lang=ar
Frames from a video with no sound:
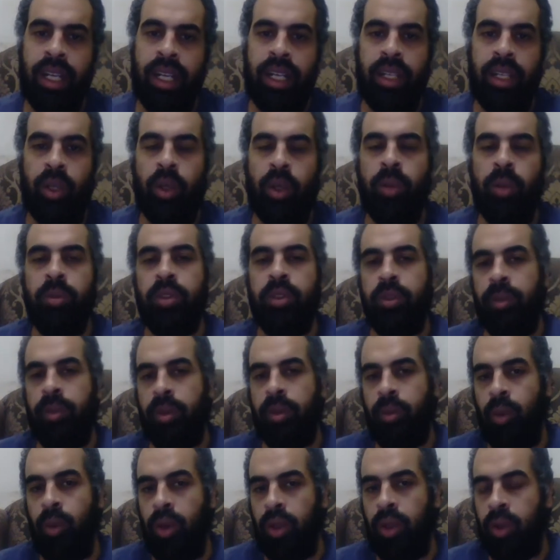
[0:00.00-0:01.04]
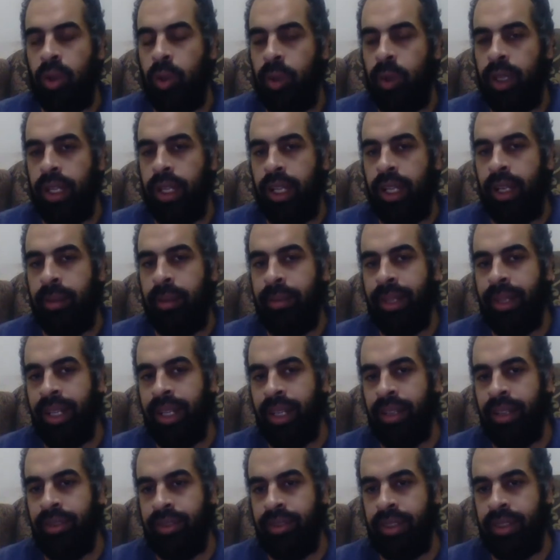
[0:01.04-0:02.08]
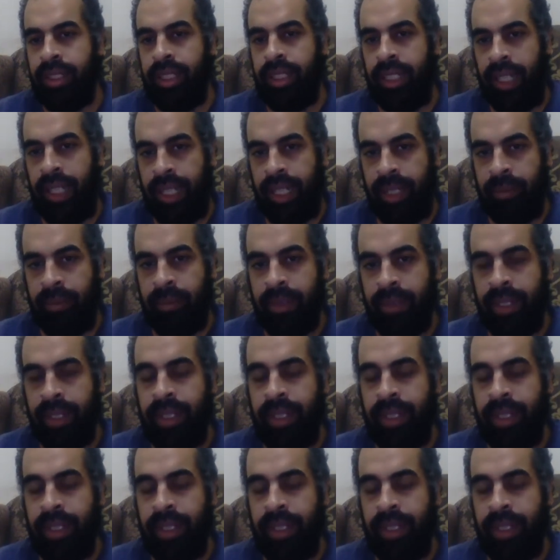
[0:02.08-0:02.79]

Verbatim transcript: اي خمس مجموع القوى العامله في العالم